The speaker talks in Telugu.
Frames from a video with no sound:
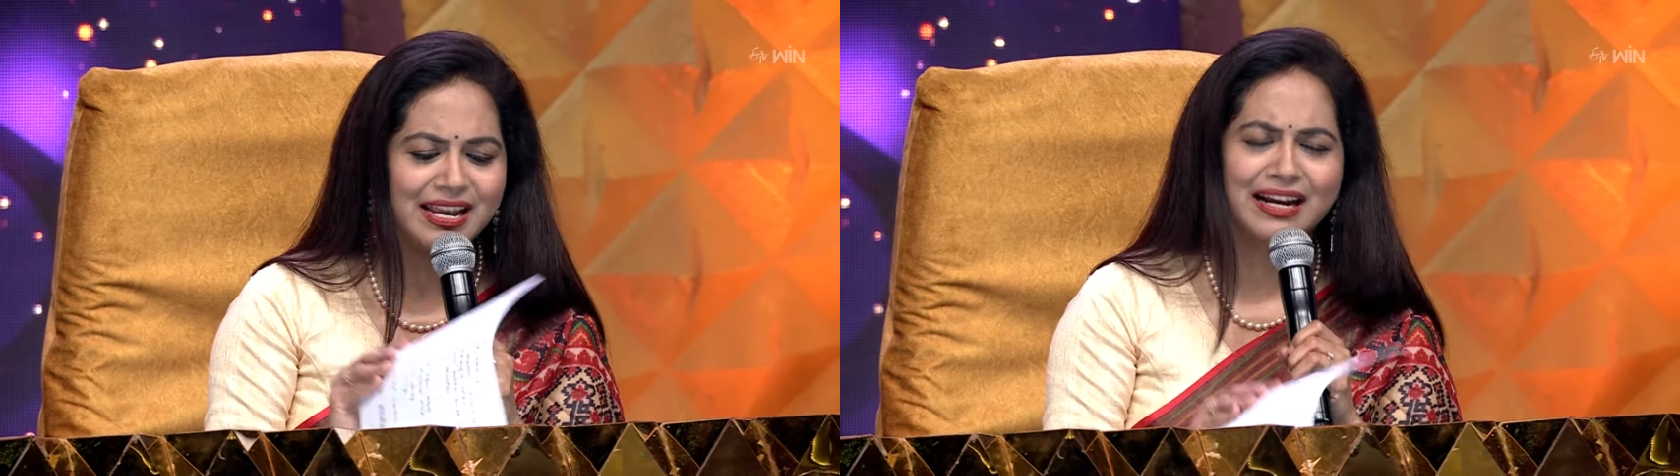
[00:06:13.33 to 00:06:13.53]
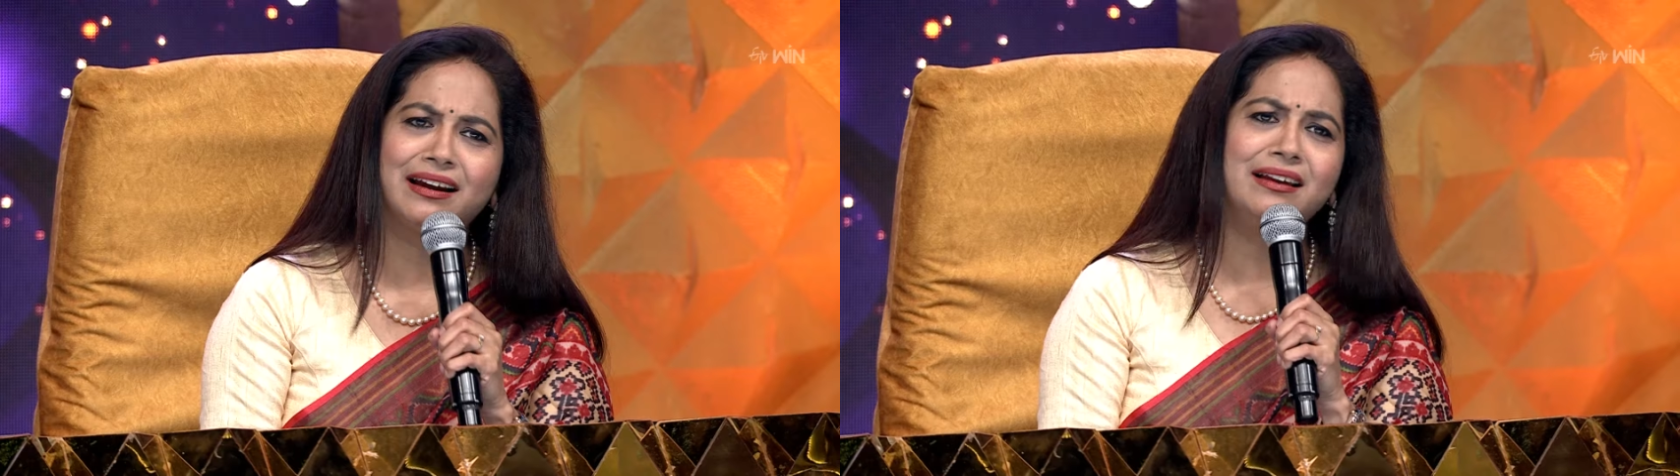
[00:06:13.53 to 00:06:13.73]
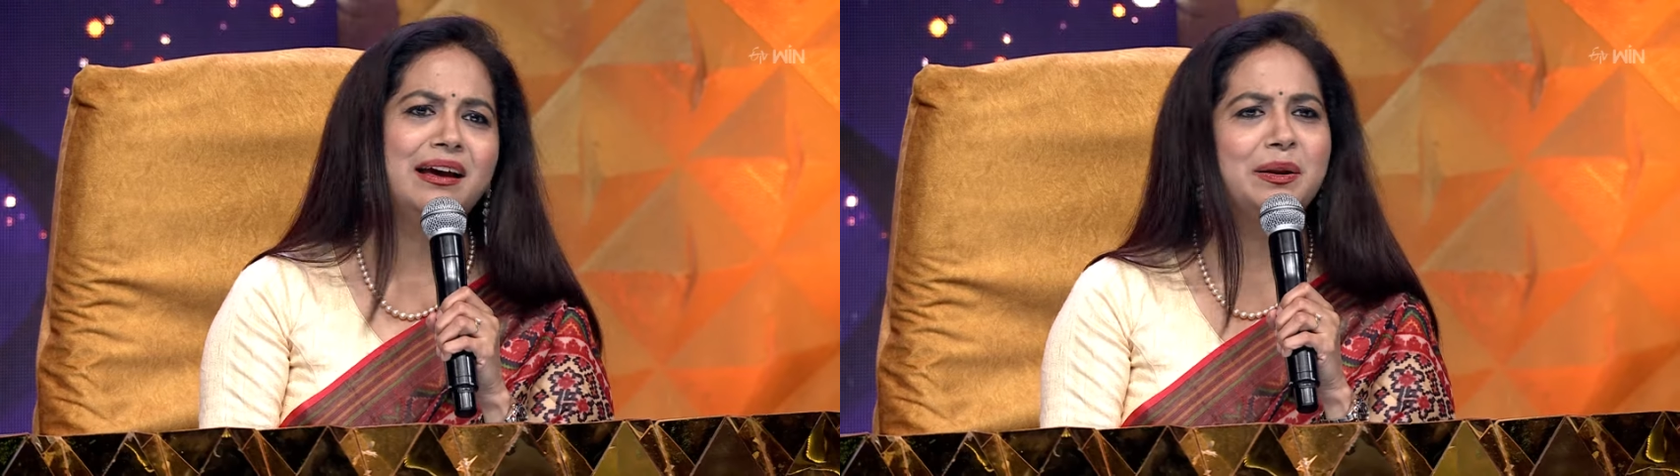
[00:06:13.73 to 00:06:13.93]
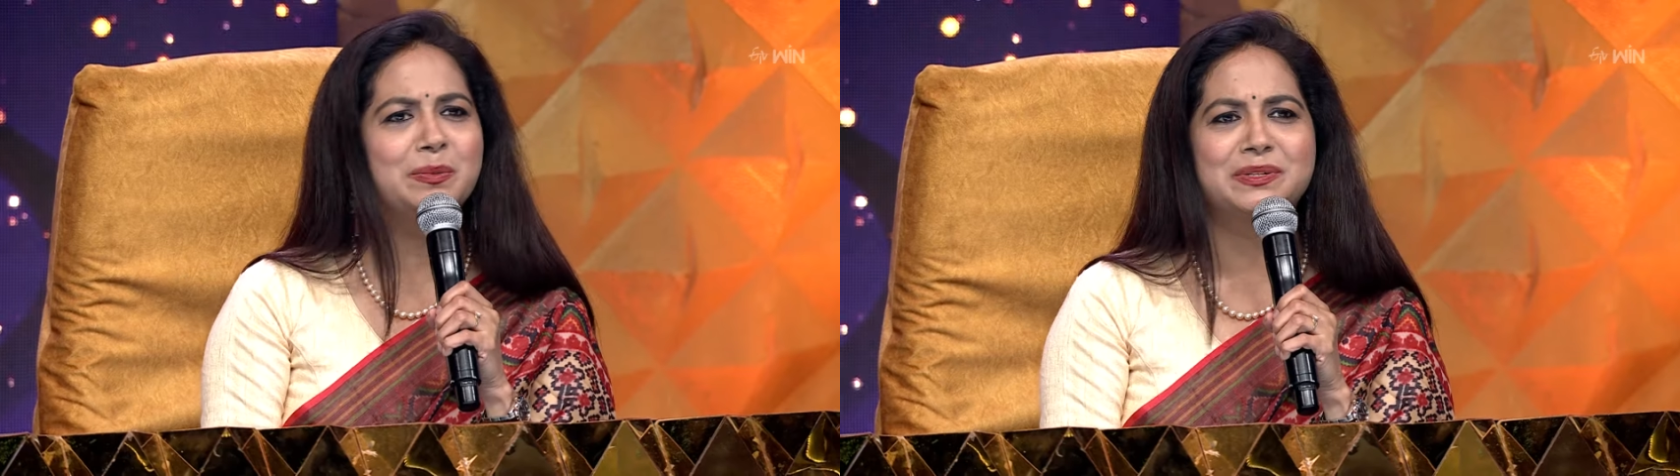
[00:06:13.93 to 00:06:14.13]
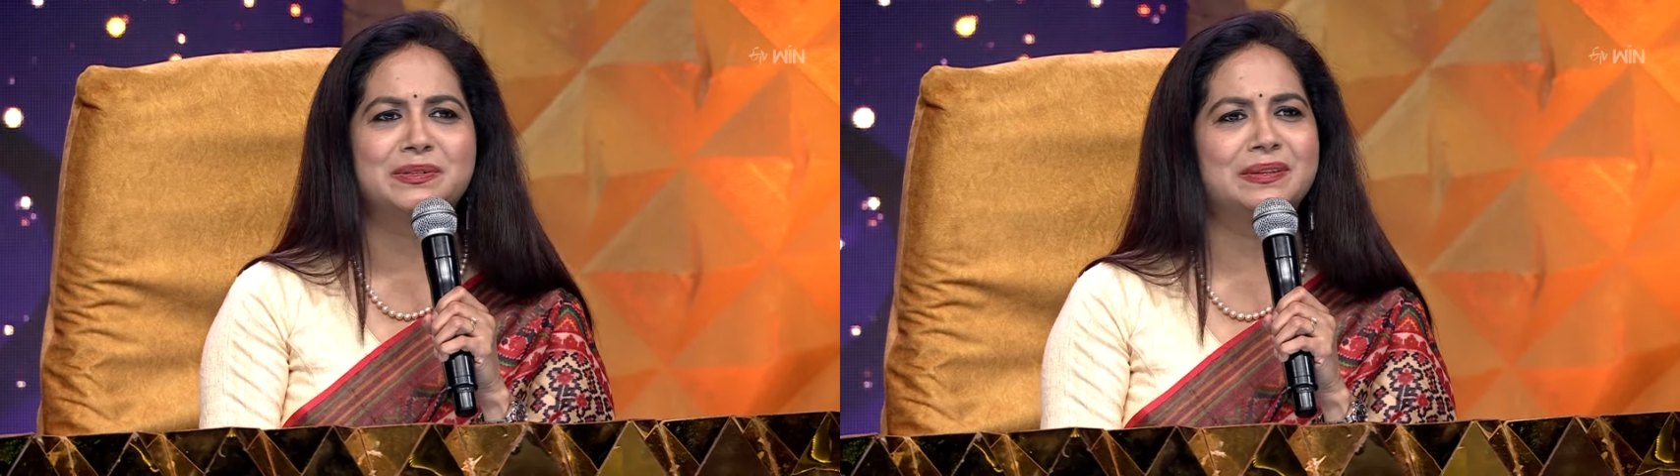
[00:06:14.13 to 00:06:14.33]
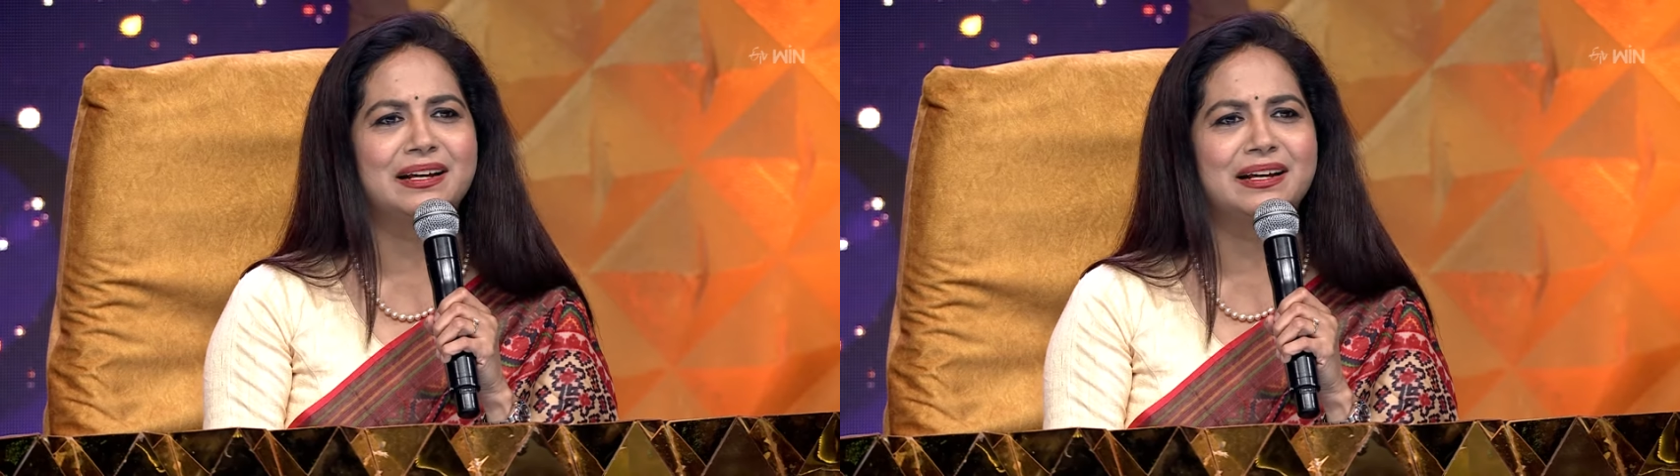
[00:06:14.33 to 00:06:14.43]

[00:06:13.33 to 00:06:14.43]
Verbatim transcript: ఎక్కడన్నా అనిపిస్తుందా